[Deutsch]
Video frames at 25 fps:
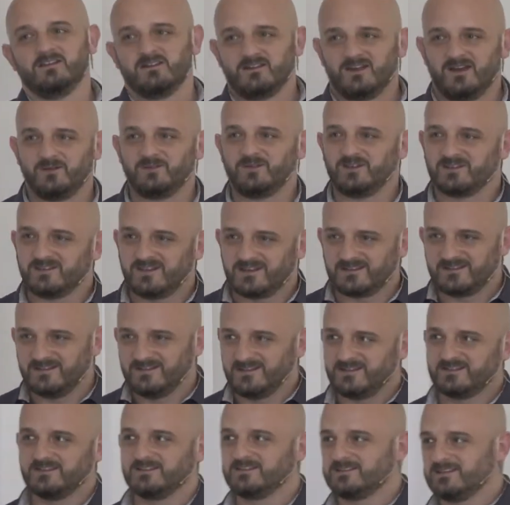habe dann gesagt,
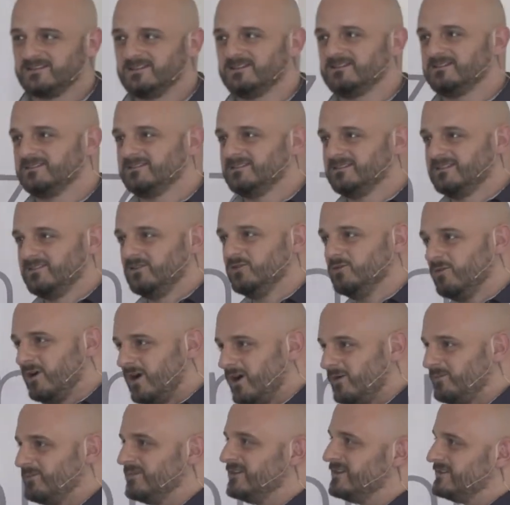nein, das ist ja
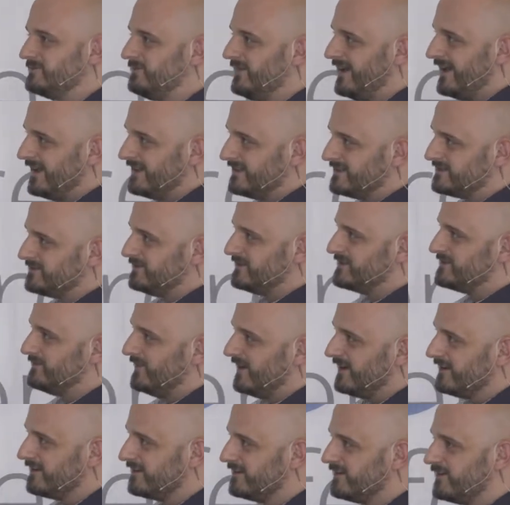überhaupt nicht meins, was
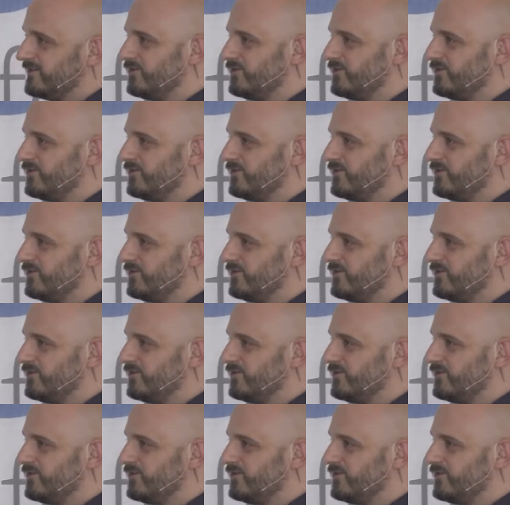mache ich?